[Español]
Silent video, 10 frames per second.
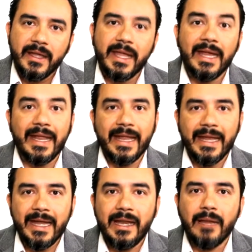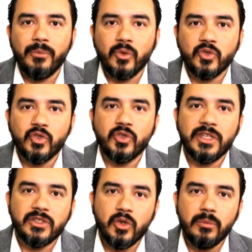que le genere la producción
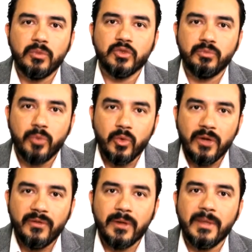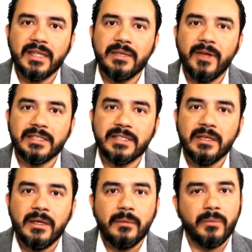de trombos por una enfermedad de base,
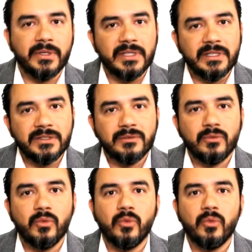pues es, es